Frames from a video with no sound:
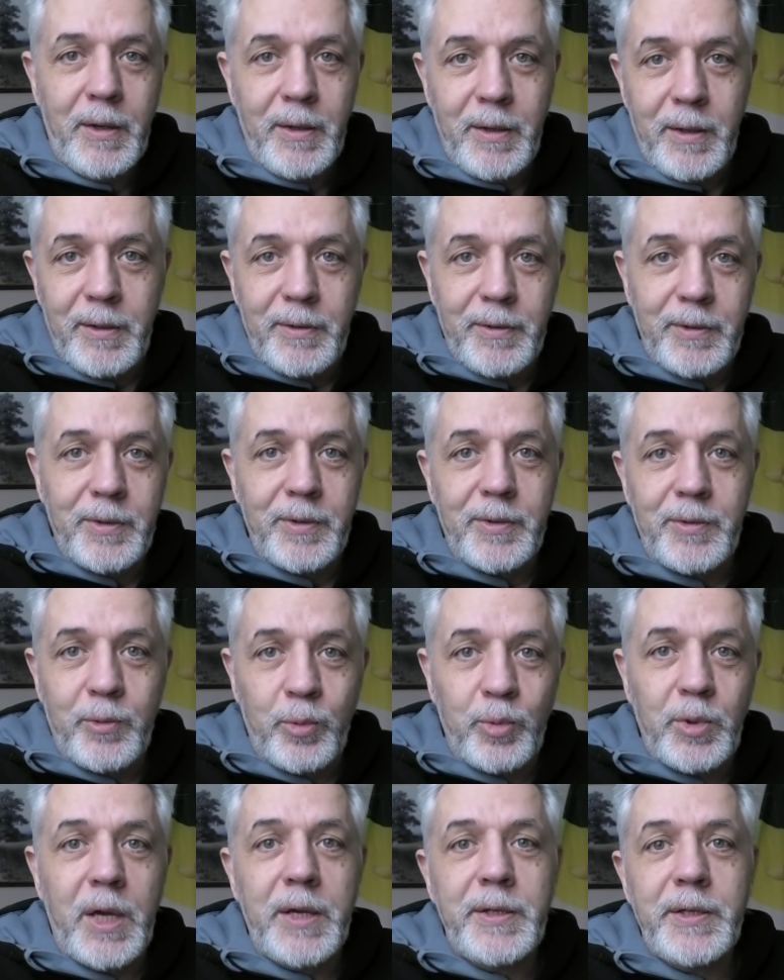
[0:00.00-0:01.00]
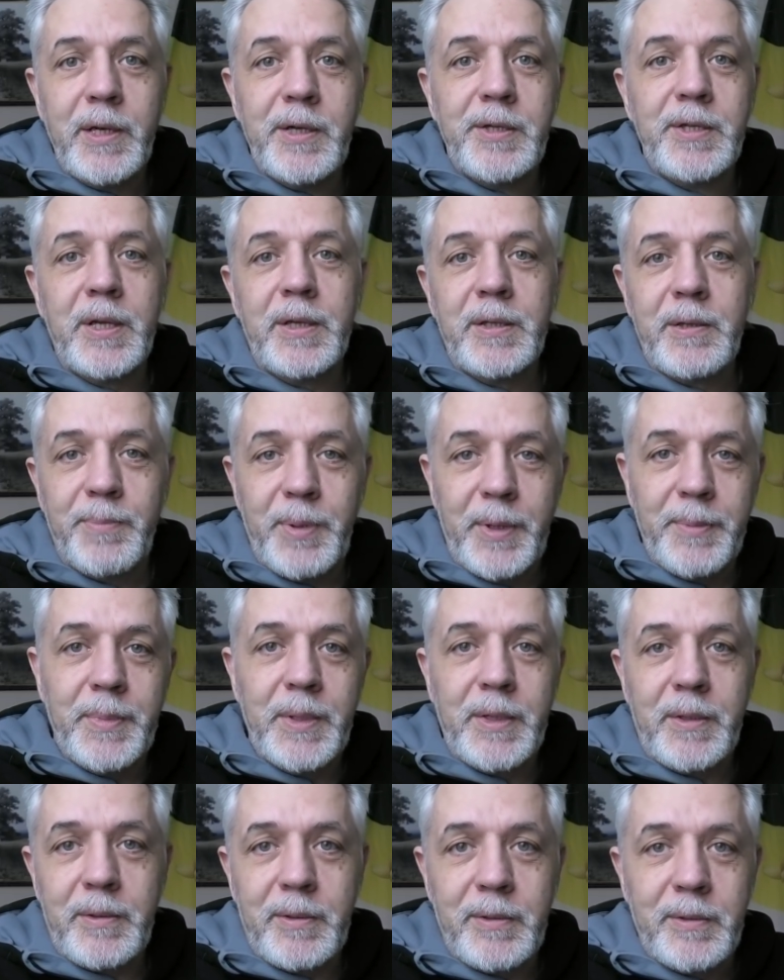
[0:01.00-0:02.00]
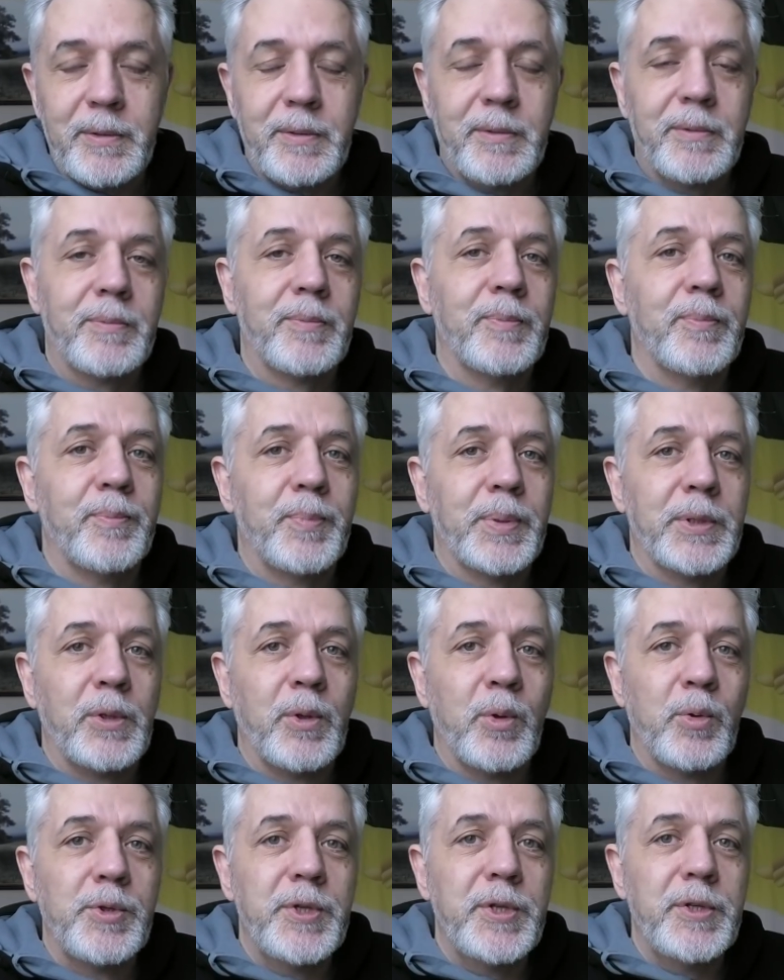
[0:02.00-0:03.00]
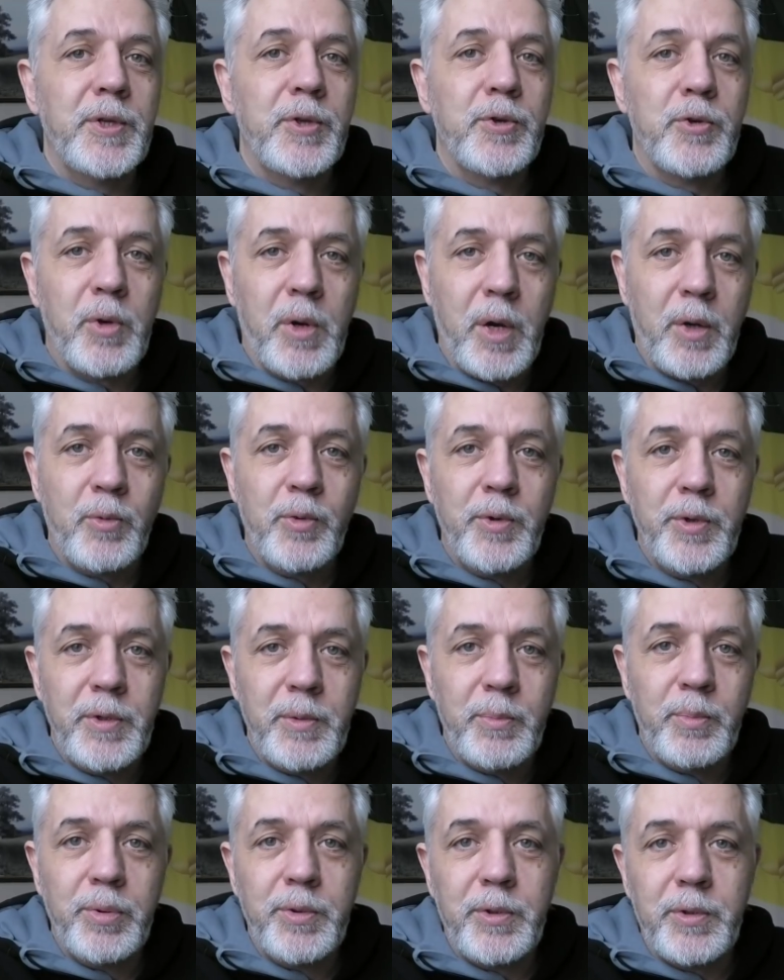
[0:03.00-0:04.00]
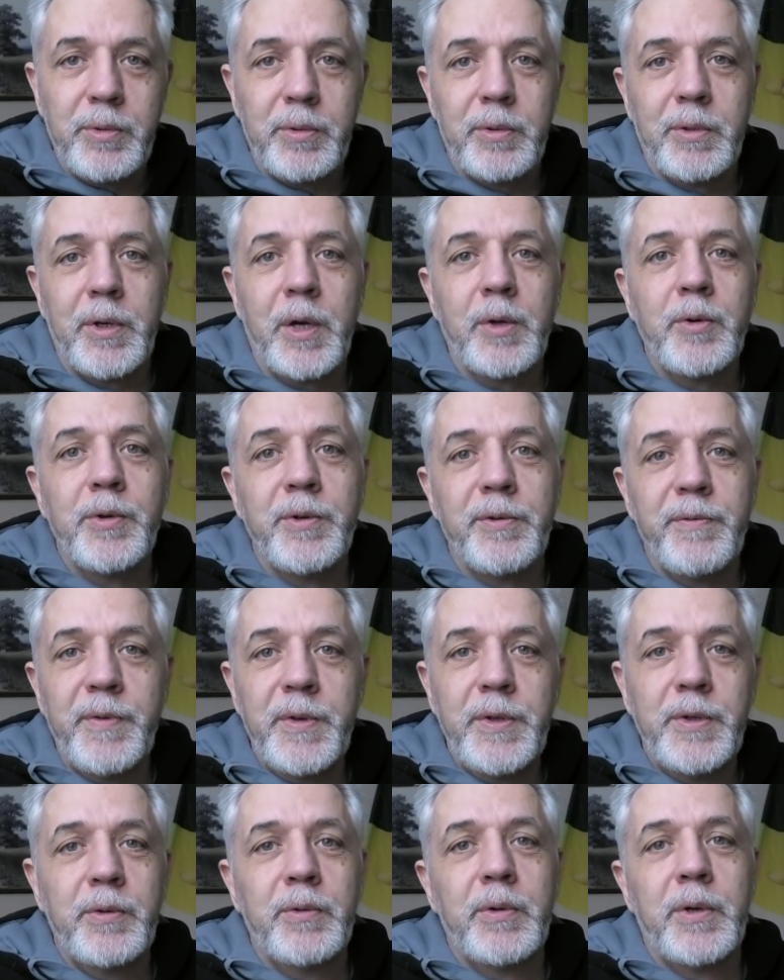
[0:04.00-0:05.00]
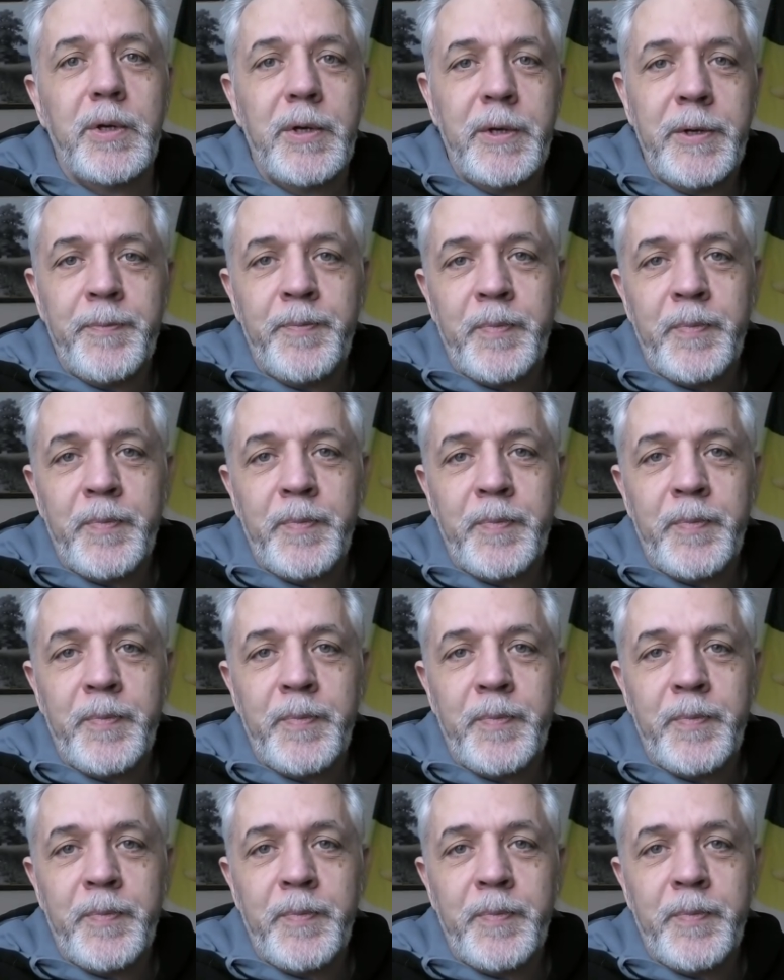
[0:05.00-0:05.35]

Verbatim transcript: А туда нельзя, например, э, подгрузить еще э, какое-нибудь какое видео